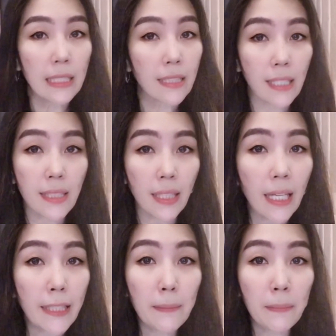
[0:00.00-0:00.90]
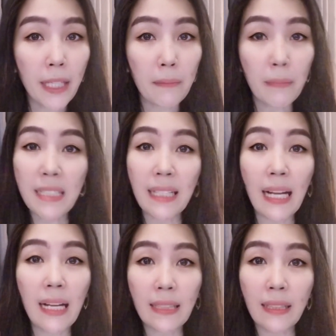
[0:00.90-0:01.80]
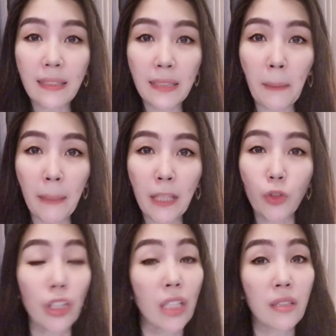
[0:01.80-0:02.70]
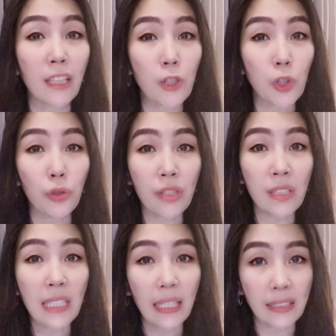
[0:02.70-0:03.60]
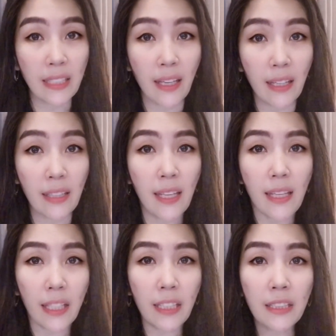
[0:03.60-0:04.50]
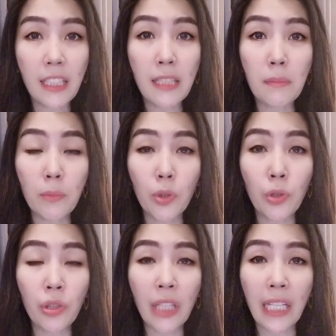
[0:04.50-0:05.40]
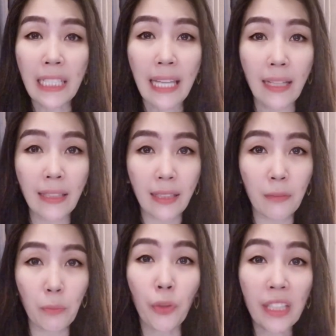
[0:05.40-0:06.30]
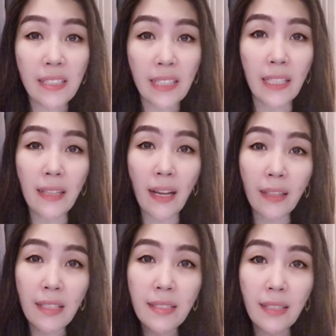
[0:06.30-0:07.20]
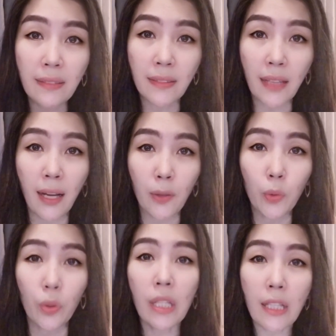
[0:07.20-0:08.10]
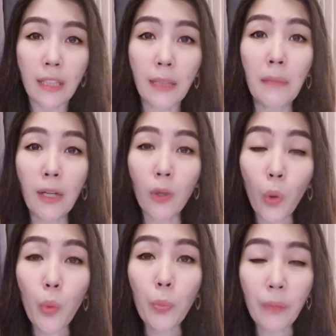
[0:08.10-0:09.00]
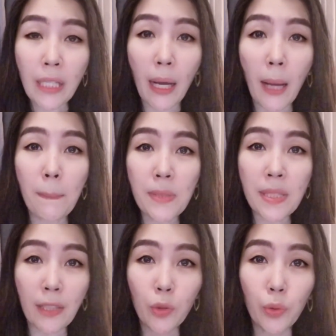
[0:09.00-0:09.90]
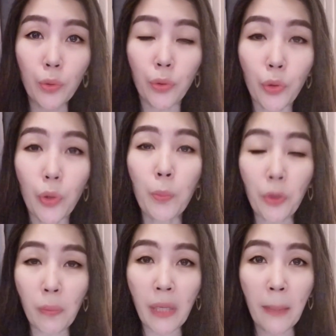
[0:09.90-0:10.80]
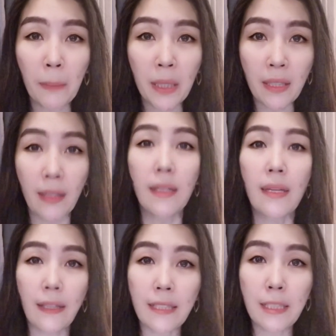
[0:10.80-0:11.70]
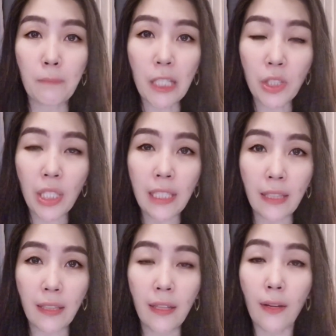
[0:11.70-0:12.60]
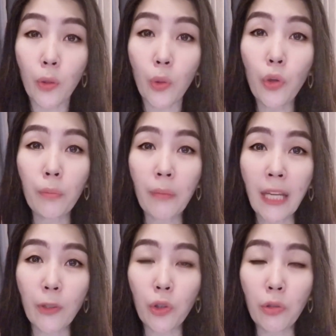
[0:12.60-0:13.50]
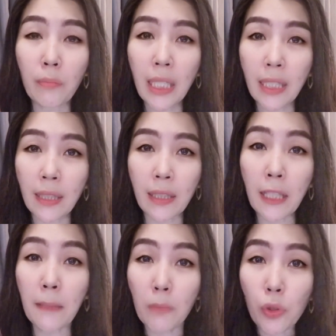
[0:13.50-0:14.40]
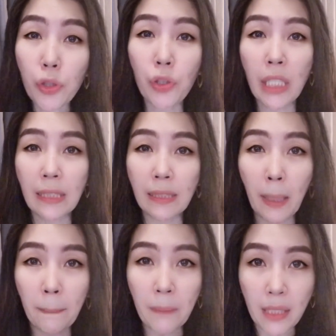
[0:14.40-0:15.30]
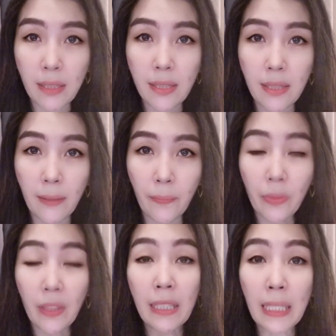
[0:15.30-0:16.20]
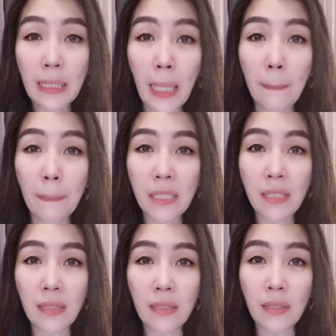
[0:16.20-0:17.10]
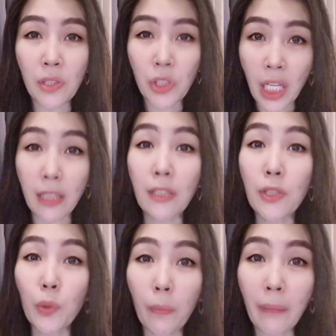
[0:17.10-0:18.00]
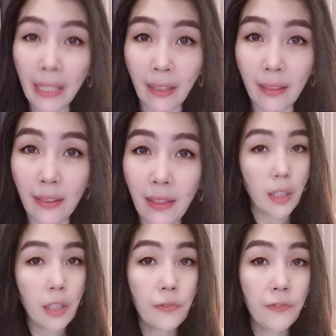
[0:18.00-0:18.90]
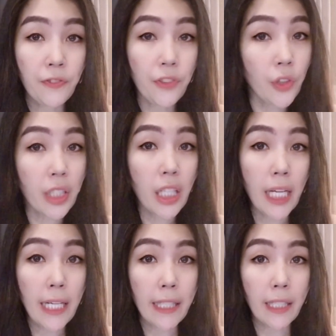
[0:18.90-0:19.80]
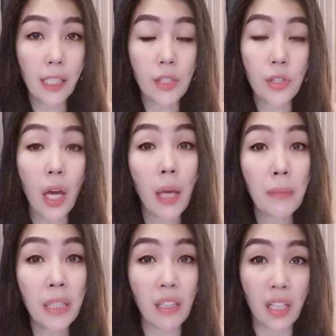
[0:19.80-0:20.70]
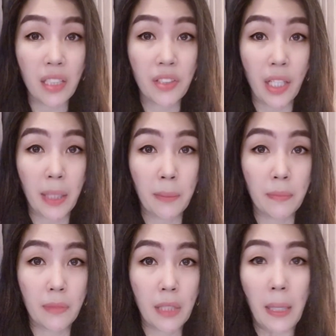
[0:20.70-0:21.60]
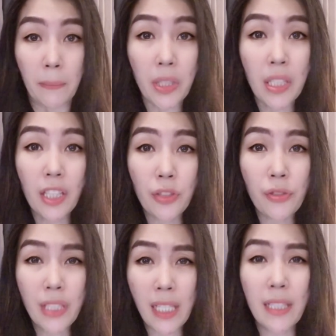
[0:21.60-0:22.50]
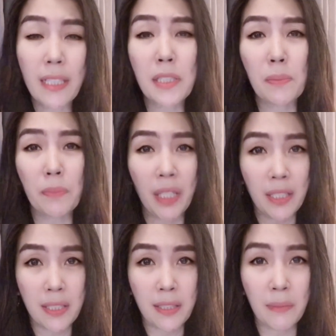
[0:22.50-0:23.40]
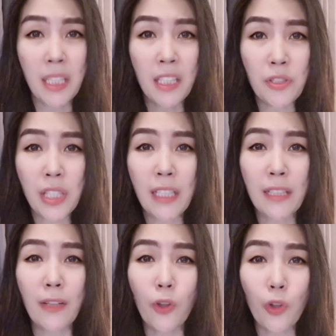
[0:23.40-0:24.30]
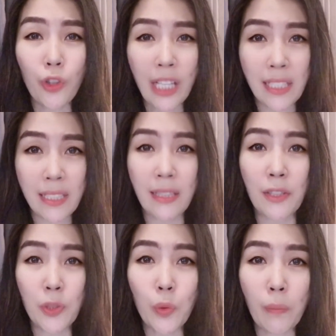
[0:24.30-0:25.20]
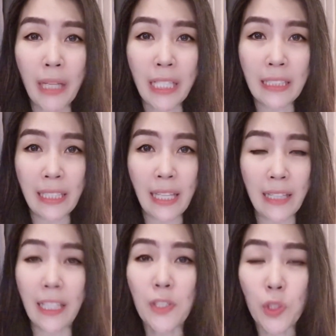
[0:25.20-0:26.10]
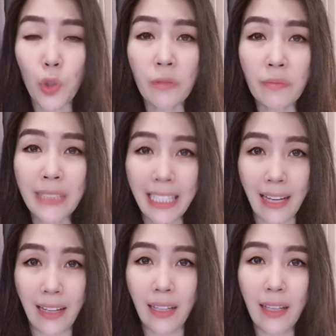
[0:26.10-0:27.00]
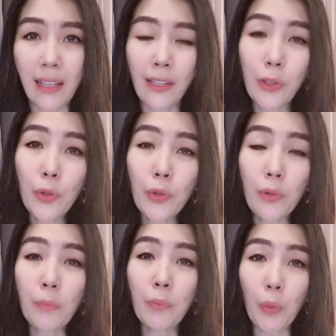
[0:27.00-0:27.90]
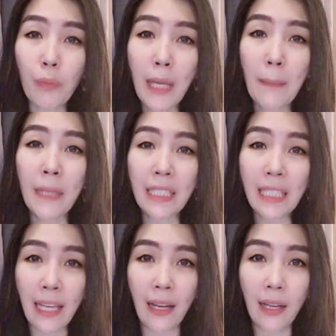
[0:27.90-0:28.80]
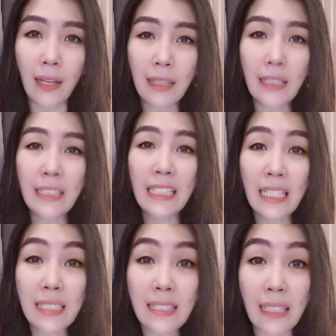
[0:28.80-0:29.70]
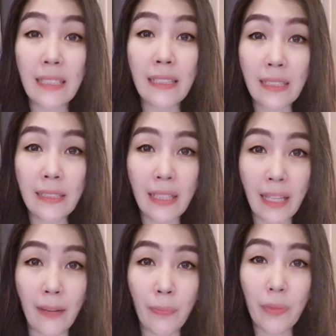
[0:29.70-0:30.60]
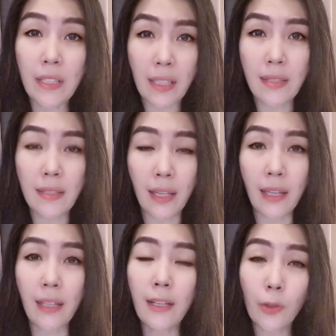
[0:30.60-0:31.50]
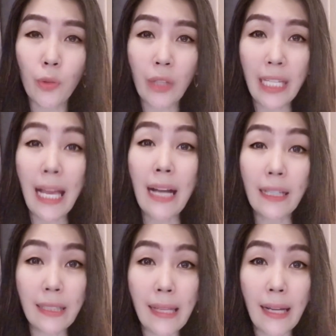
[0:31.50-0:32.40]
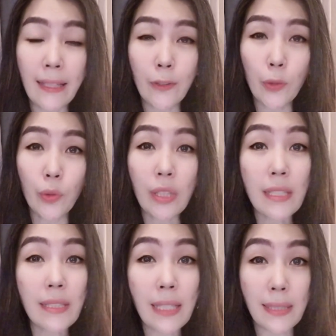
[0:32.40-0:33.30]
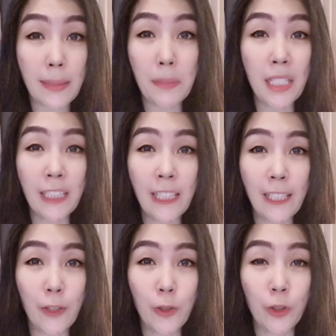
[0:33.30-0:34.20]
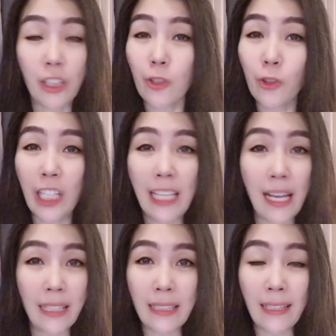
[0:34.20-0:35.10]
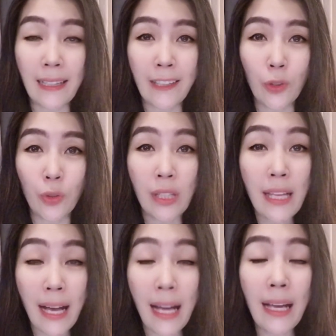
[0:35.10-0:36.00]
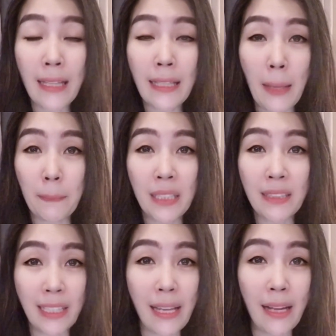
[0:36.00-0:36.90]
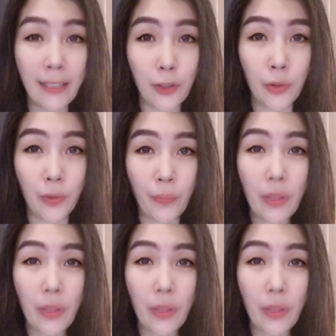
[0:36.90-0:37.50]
Kasi nga naman, mas nakakadagdag pa ito ng tension sa kanya hindi mo kailangan puwersahin ang isang tao na mag-open up sa'yo nung problema niya, especially kung merong mga emotional topics na dapat siyang resolbahin. If your guy is having a hard time, bigyan nyo sila ng space, bigyan nyo sila ng oras na resolbahin nila, na isolve nila yung problema nila ng sarili nila. Kasi kung kailangan nila kayo, sasabihin nila yon. Kung kailangan nila kayo, hahanapin nila kayo.